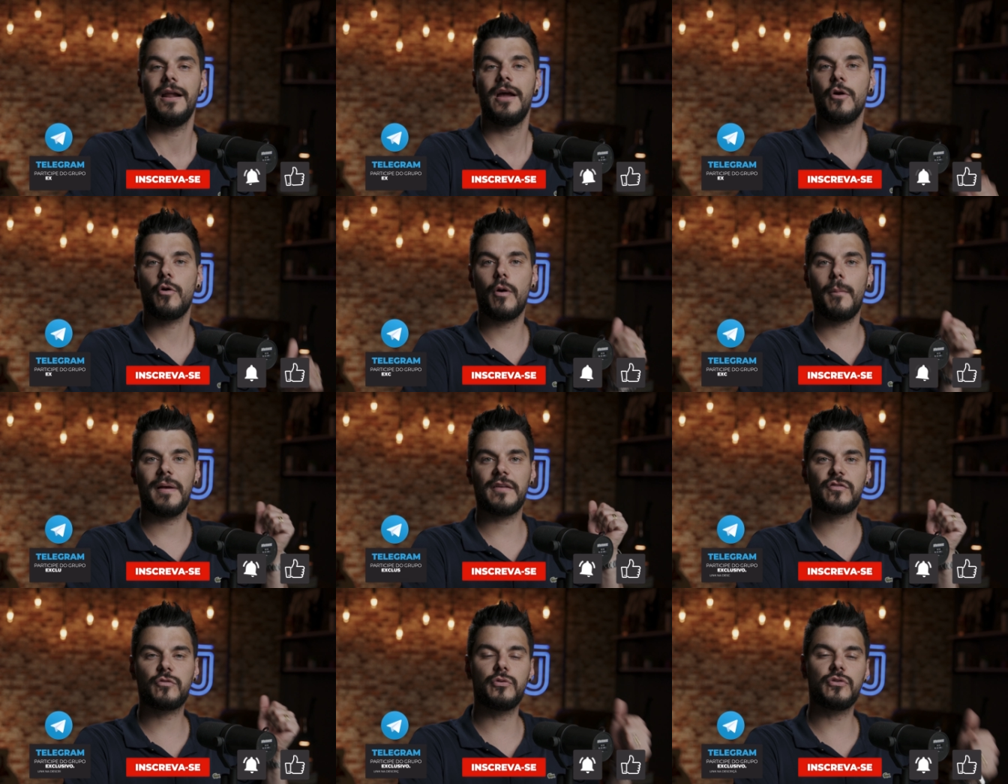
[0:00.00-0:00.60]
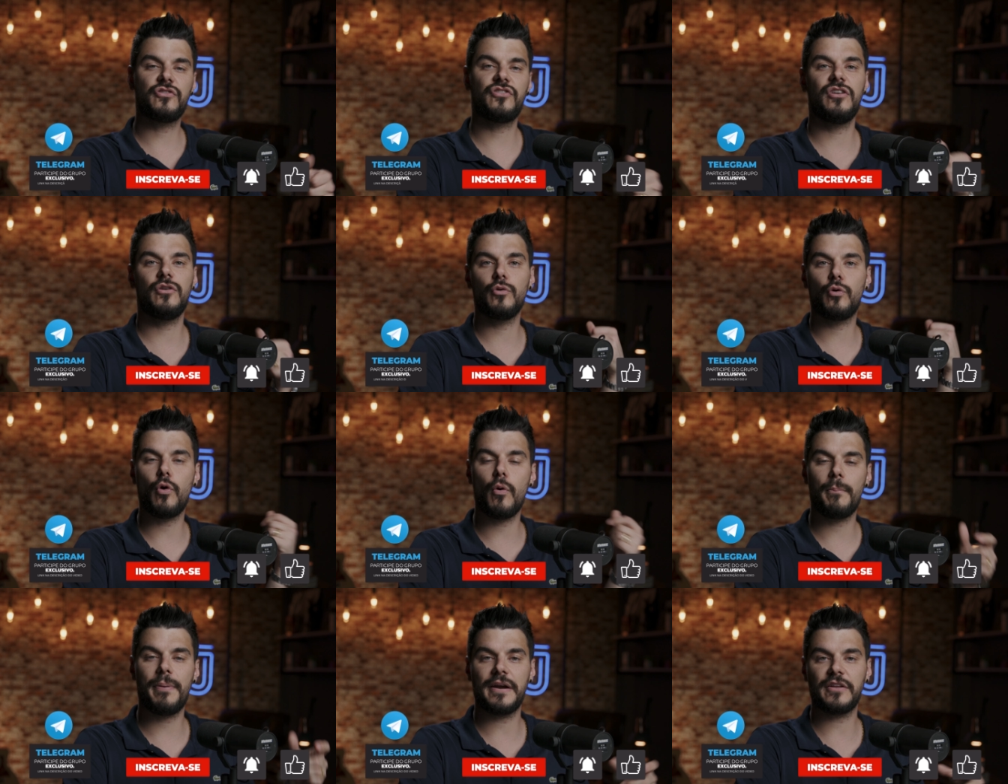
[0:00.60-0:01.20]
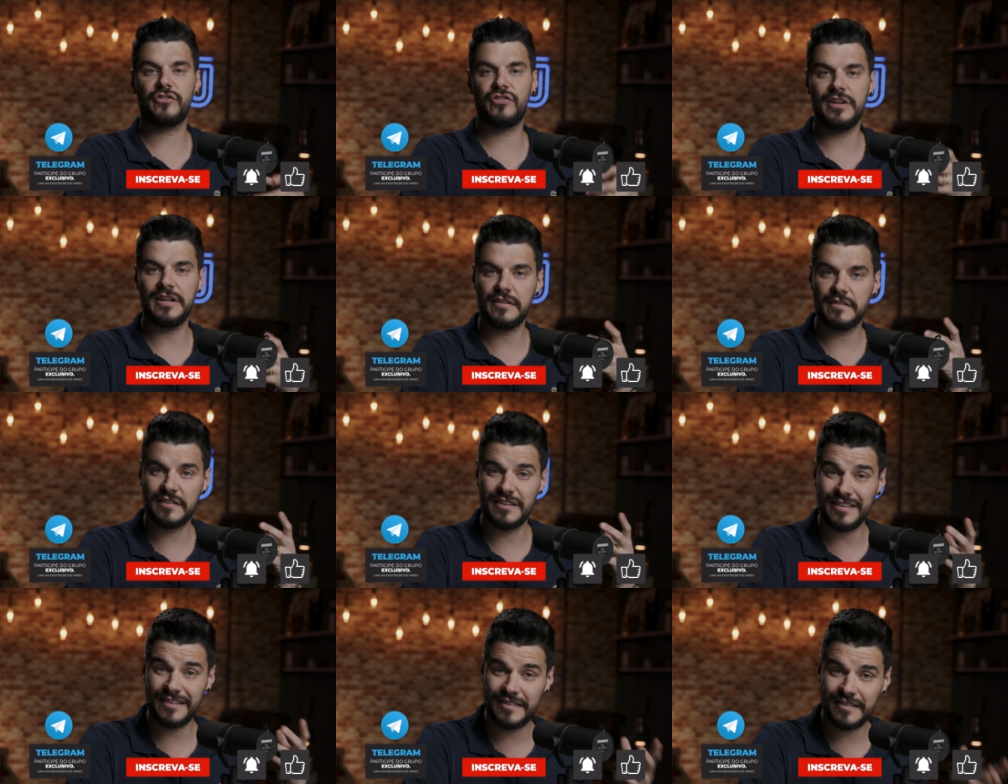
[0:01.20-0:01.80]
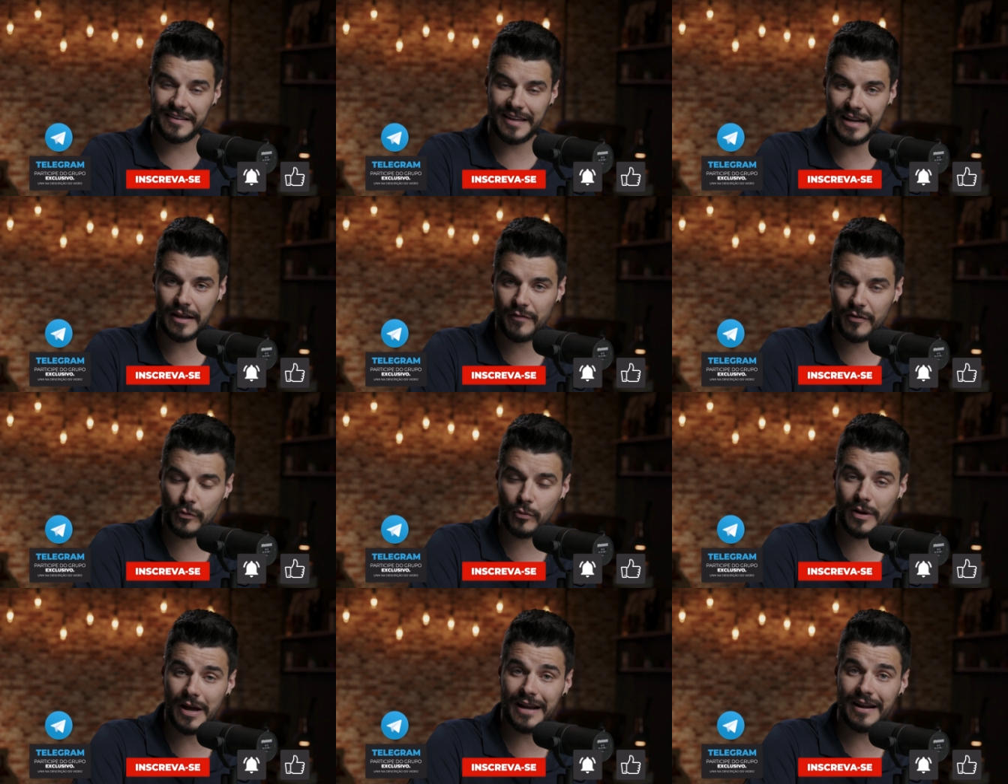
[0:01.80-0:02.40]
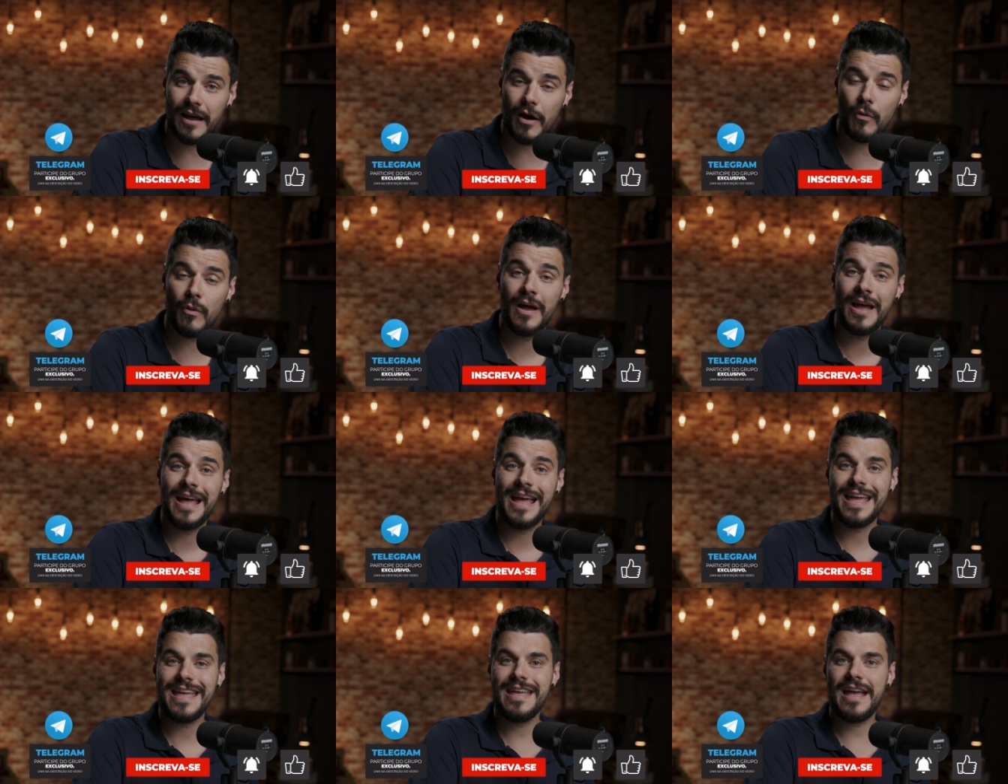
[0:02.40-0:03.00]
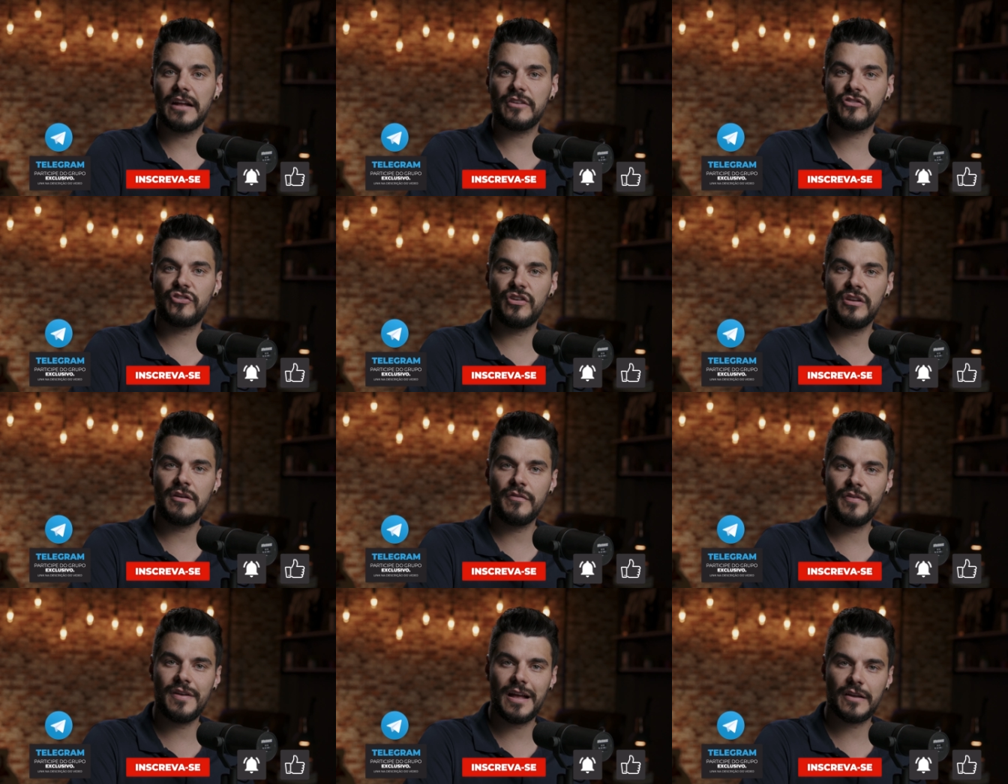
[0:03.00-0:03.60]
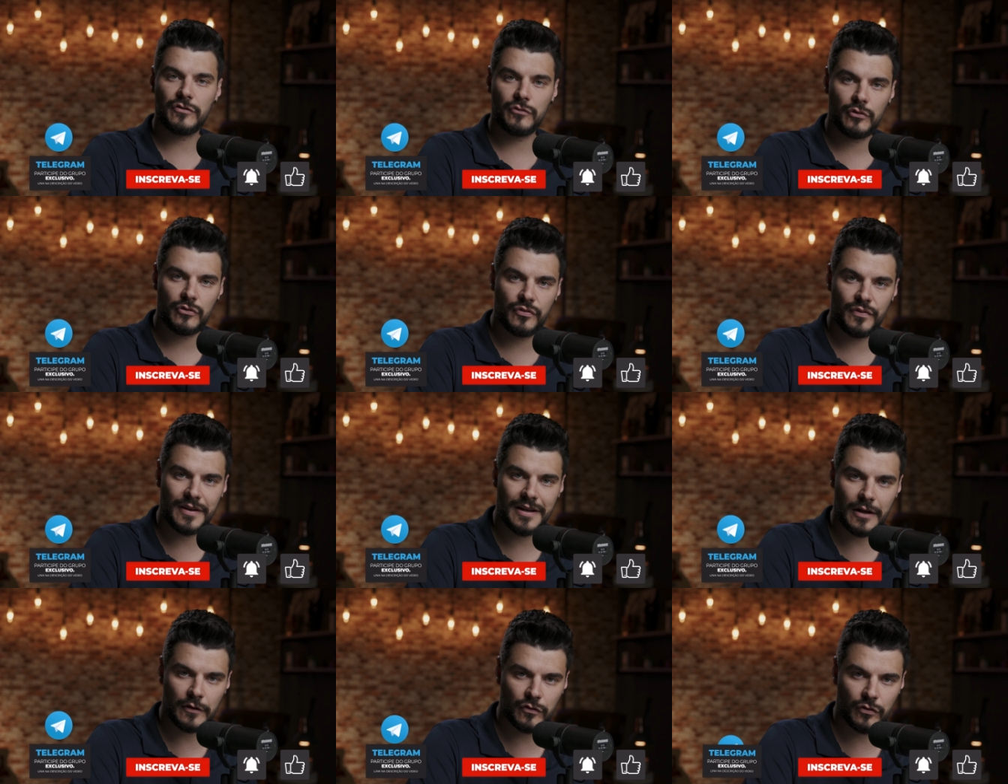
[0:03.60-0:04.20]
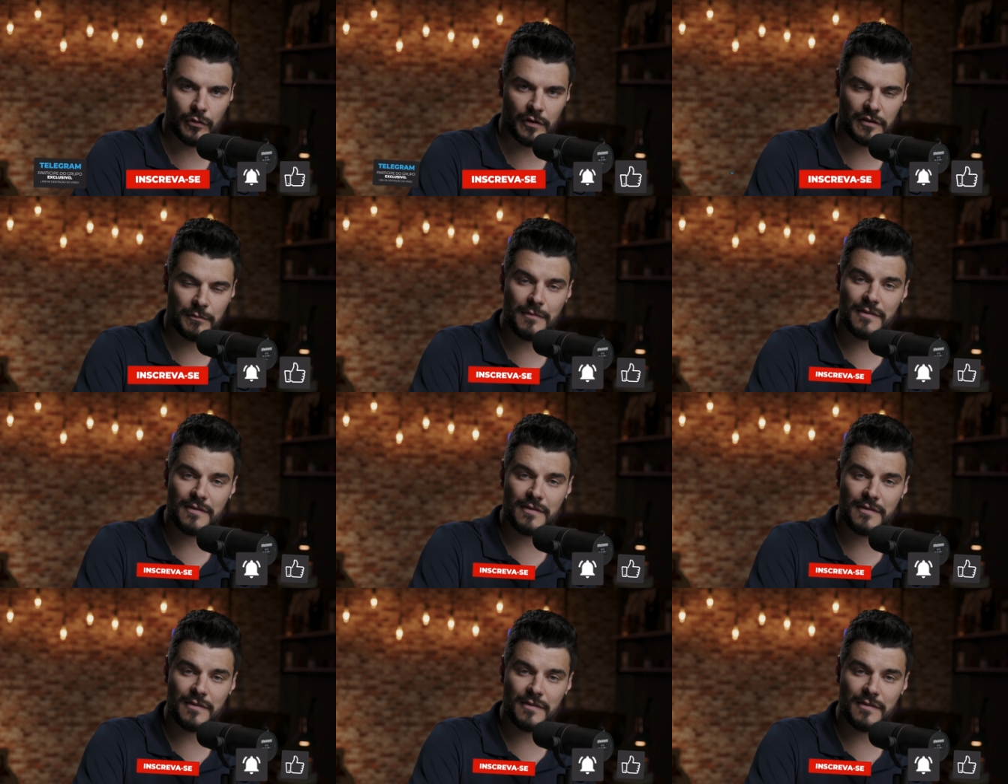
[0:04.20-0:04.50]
comece curtindo, compartilhe, se inscreva no canal e ative as notificações.